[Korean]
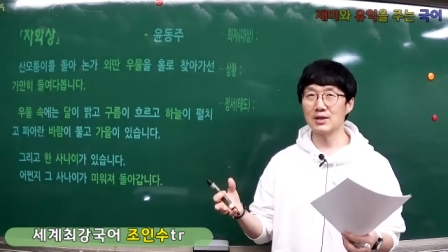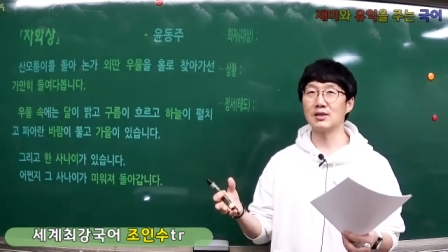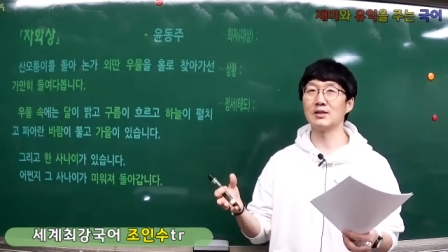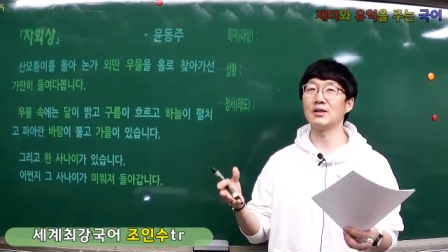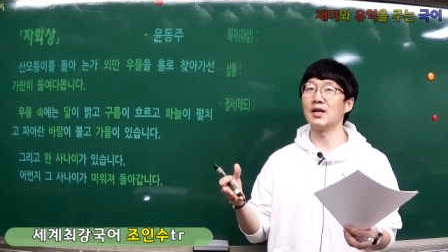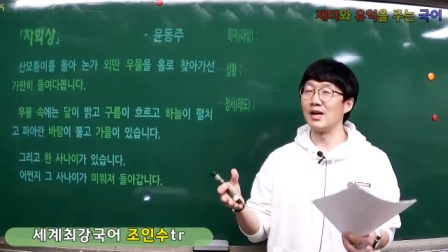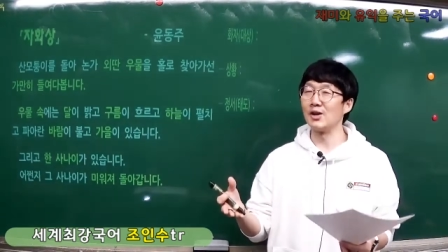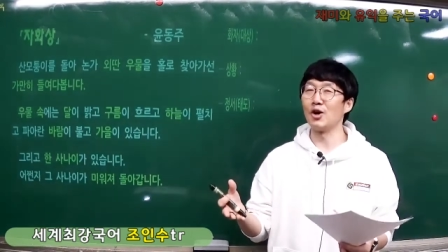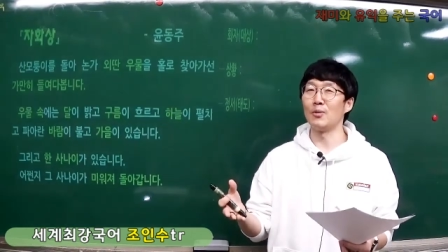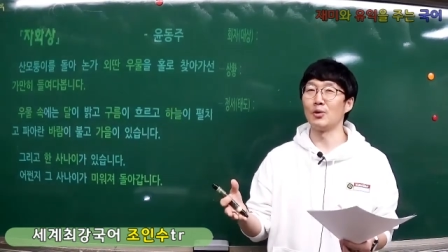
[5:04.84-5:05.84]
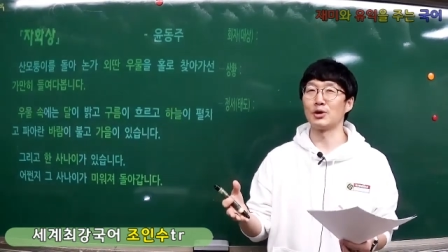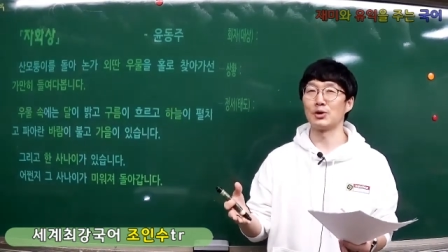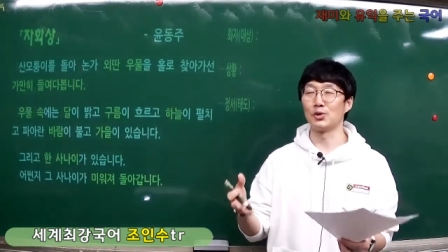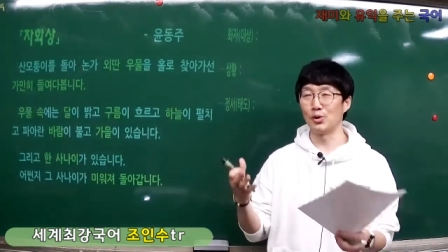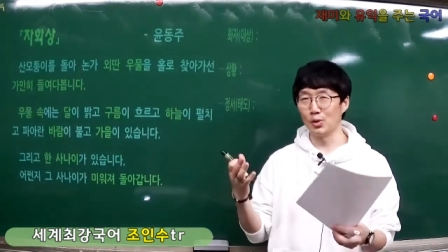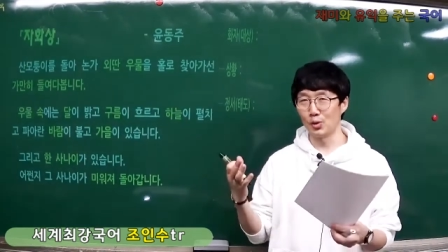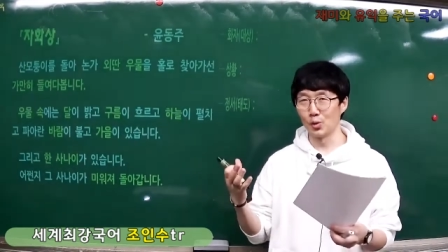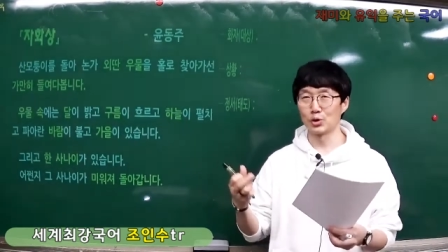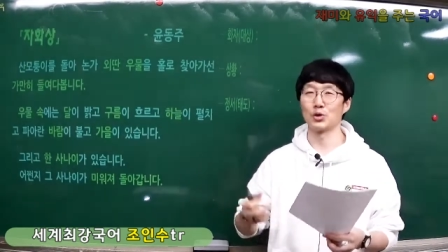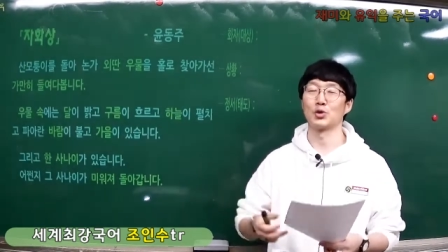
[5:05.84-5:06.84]
시를 읽어보시고
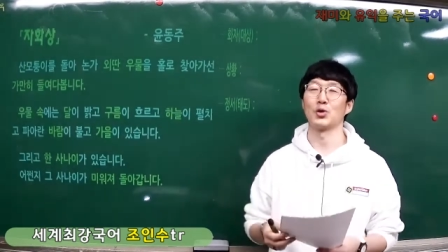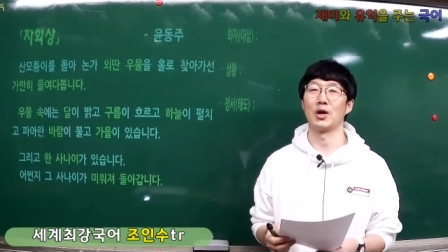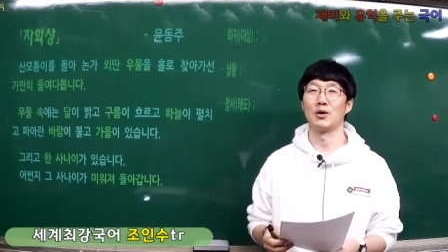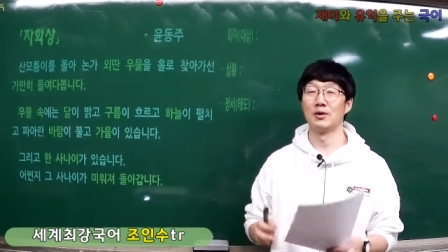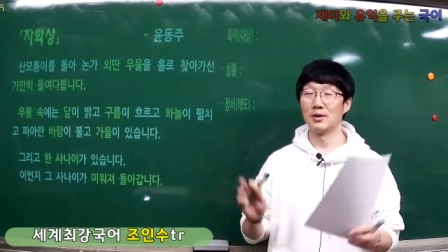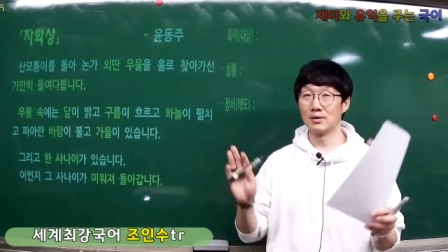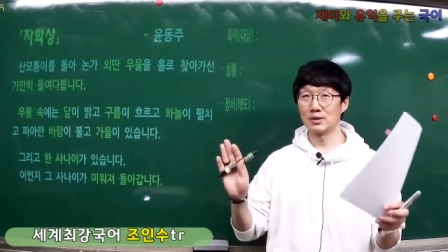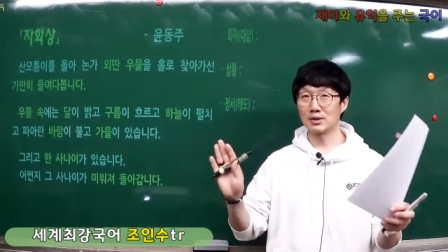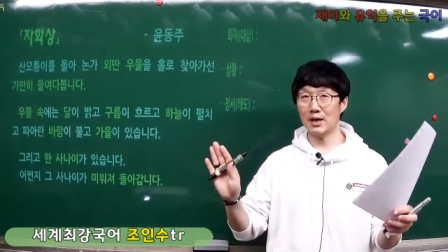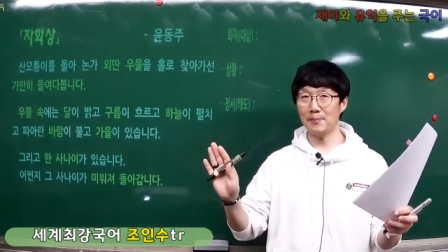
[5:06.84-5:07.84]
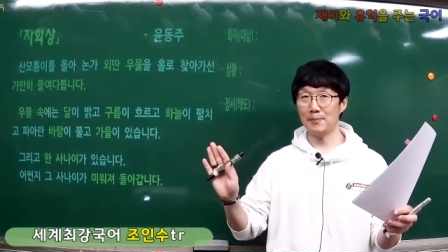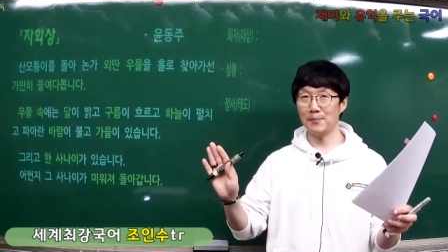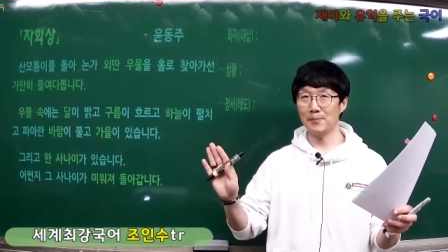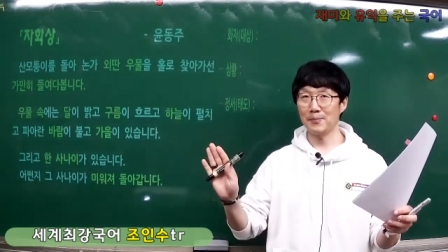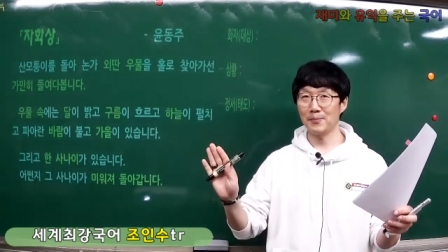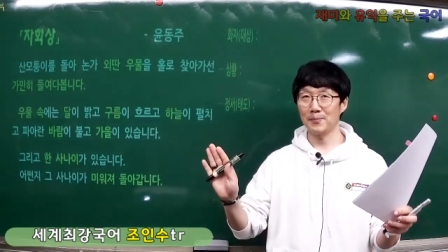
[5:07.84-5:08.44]
오셔도 좋아요. 스탑!